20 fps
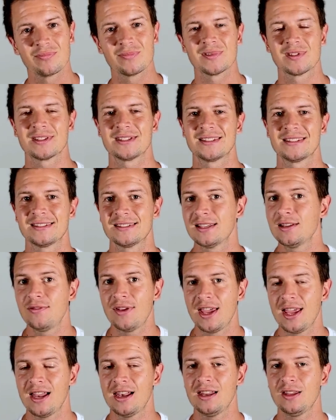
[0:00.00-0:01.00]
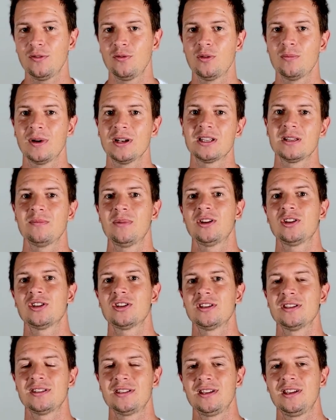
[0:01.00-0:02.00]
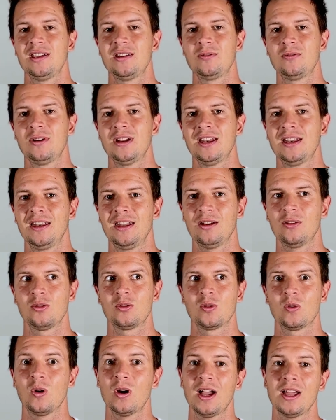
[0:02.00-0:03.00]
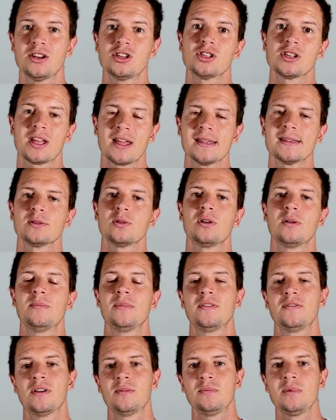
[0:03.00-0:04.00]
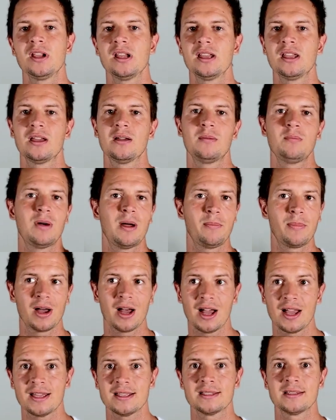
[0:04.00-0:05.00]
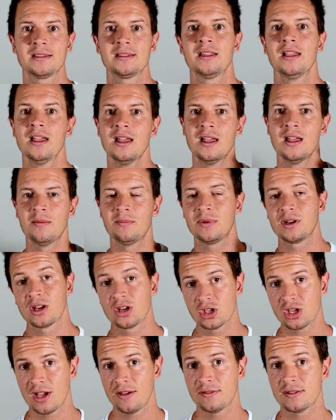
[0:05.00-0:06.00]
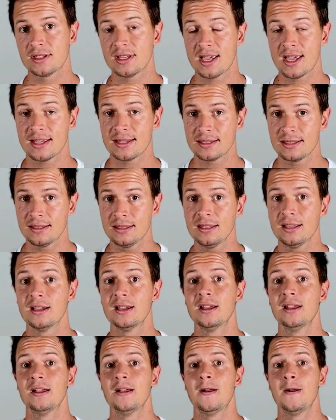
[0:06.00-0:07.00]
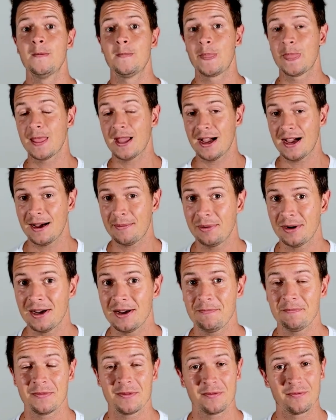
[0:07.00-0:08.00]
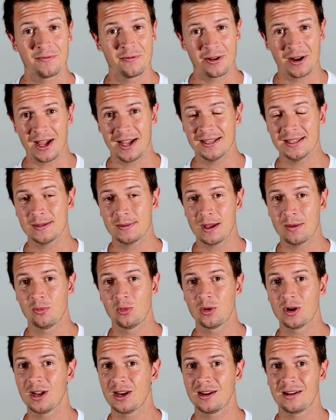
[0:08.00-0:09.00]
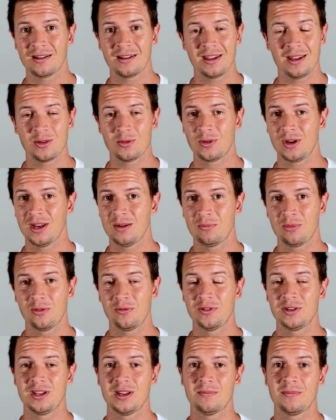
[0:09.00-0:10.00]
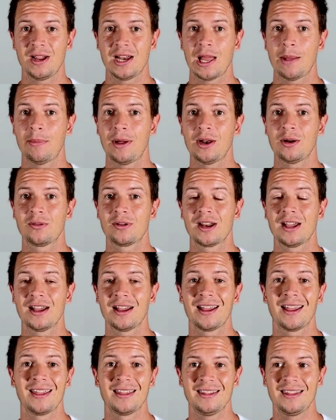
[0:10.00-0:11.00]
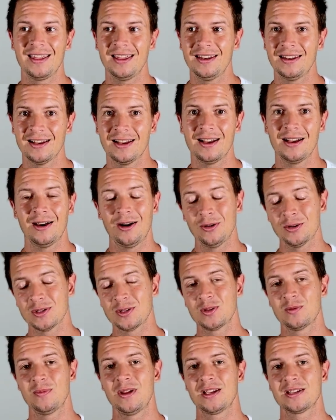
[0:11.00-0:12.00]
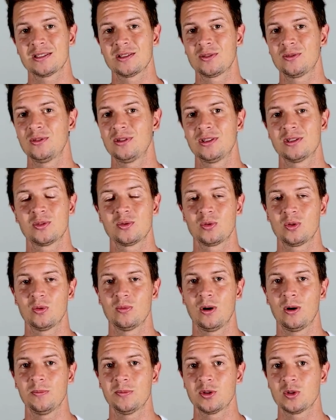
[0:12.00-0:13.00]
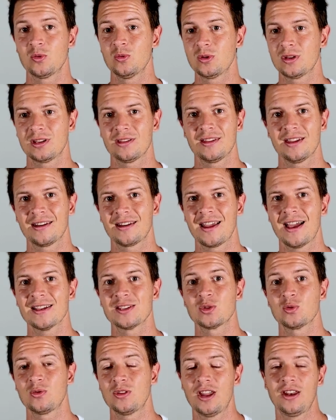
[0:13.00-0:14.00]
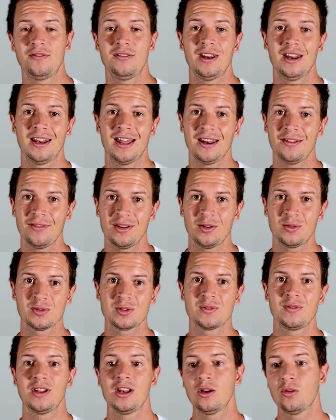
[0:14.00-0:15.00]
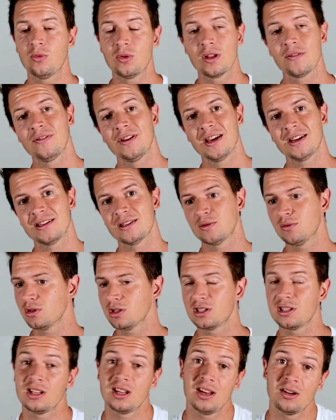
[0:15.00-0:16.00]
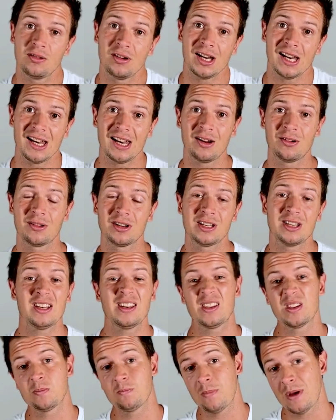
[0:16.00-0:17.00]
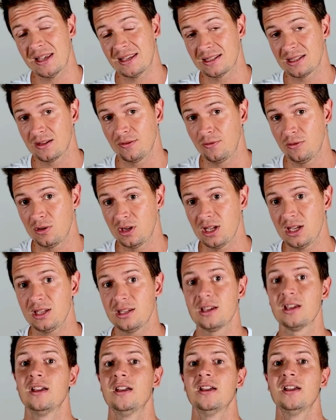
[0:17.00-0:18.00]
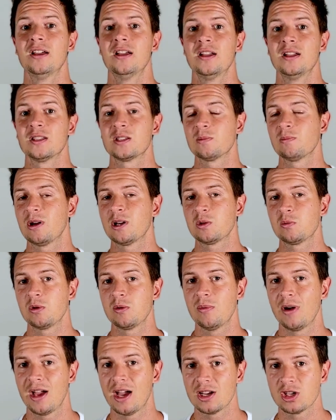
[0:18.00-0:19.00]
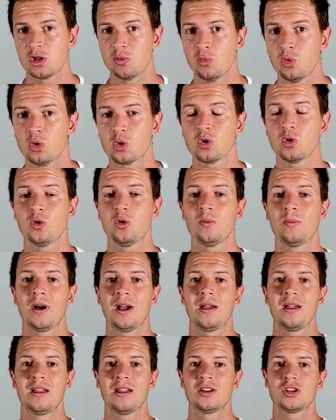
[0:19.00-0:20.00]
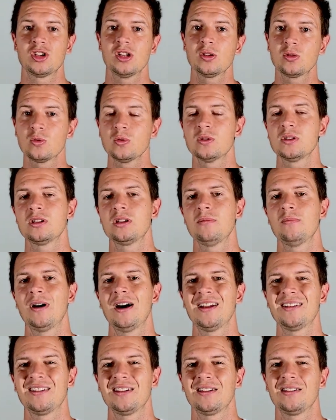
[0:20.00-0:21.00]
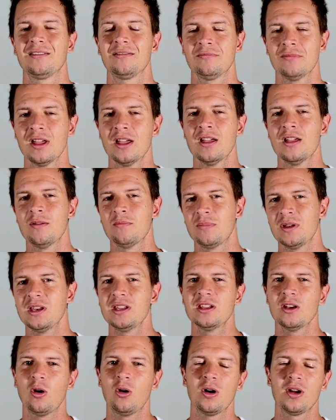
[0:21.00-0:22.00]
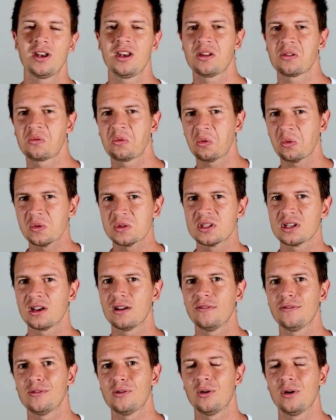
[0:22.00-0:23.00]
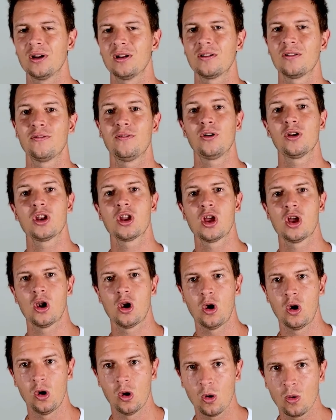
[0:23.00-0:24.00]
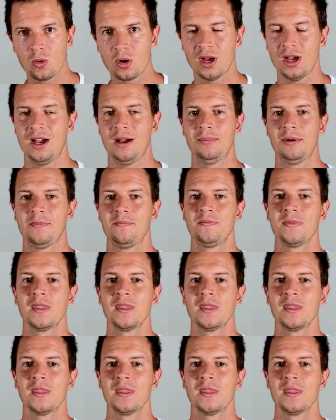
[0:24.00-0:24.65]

sind wir ehrlich, für manche Menschen ist die ketogene Ernährung doch ein Stressor mit Familie, beim Reisen, mit Geschäftsessen. Aber von ein, zwei Monaten ketogen profitiert meiner Meinung nach jeder, außer du merkst natürlich, es tut dir überhaupt nicht gut. Dann hast du entweder einen Anwendungsfehler oder vielleicht ist wirklich die ketogene Ernährung nicht das Beste für dich. Zum Beispiel bei Hashimoto, bei Schilddrüsenthematiken bin ich auch ein größerer Freund von Low Carb.